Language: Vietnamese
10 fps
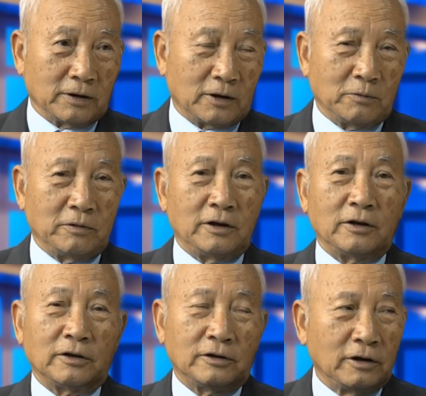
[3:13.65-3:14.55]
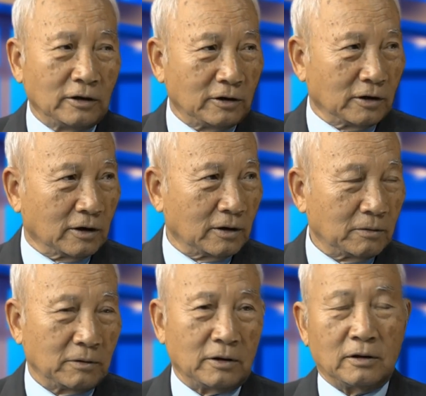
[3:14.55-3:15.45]
ông ấy tin tưởng
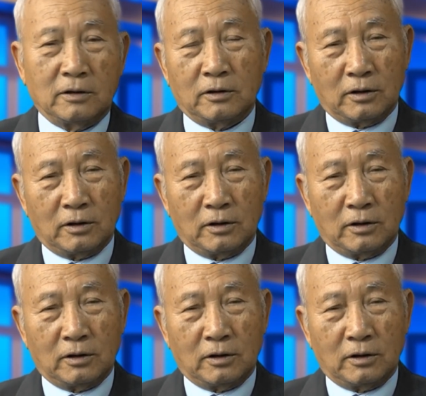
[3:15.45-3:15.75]
ờ,